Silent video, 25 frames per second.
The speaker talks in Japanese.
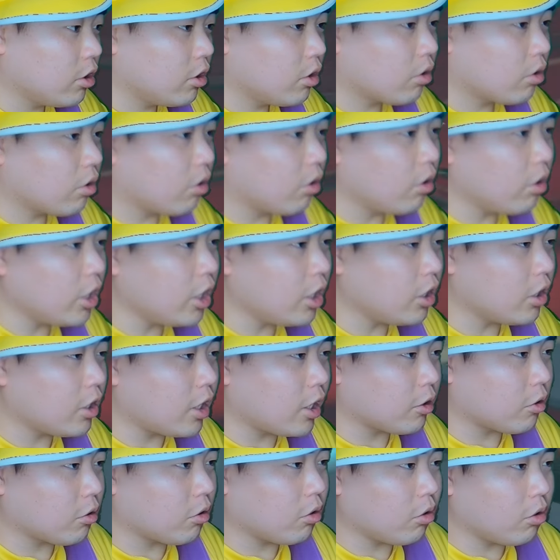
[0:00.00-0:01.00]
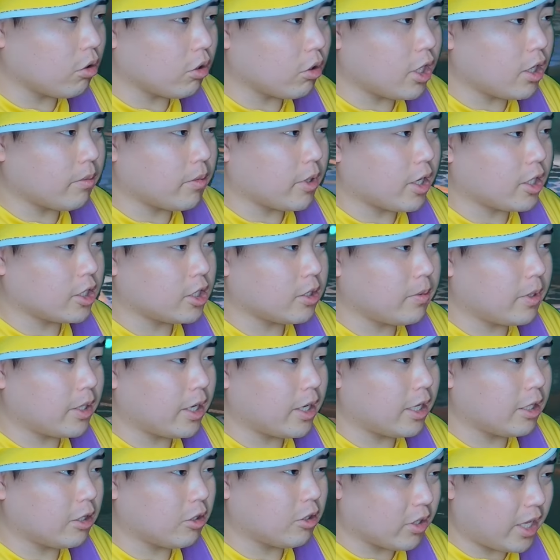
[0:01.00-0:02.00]
コインないとこのゲーム始ま
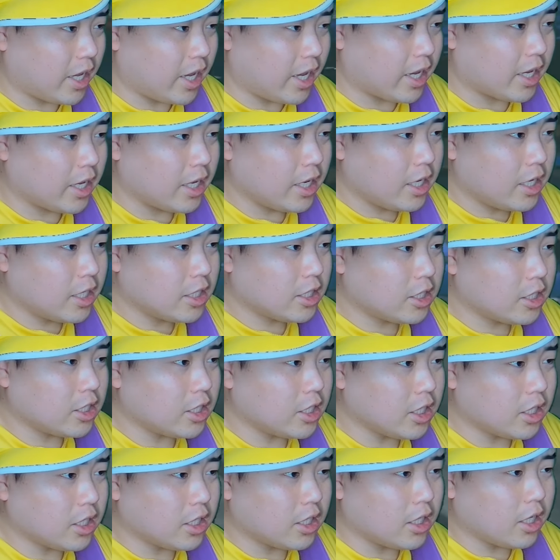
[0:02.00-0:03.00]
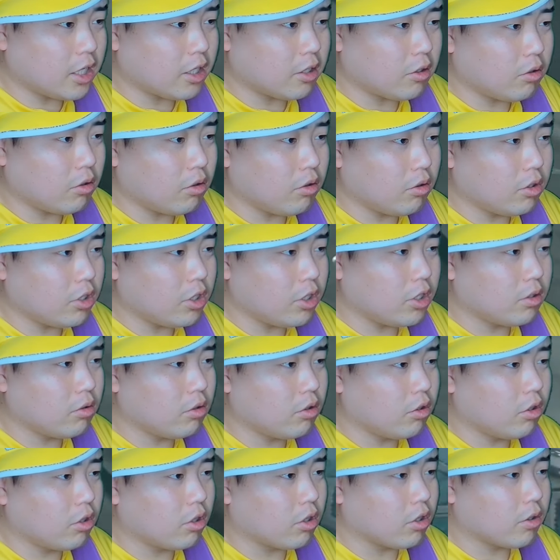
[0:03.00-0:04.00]
らんので、しっかりコイン
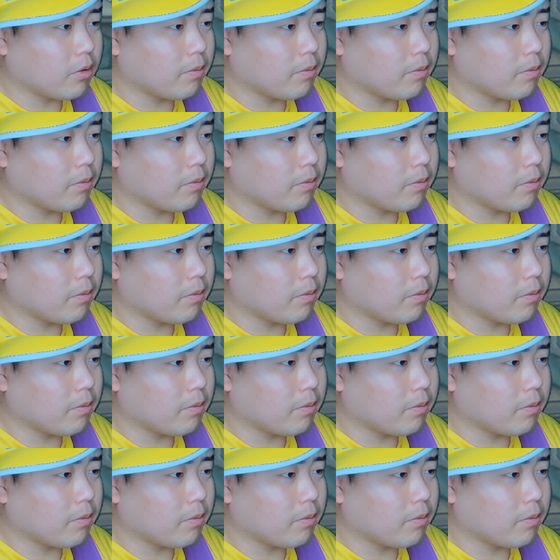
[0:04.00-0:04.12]
を、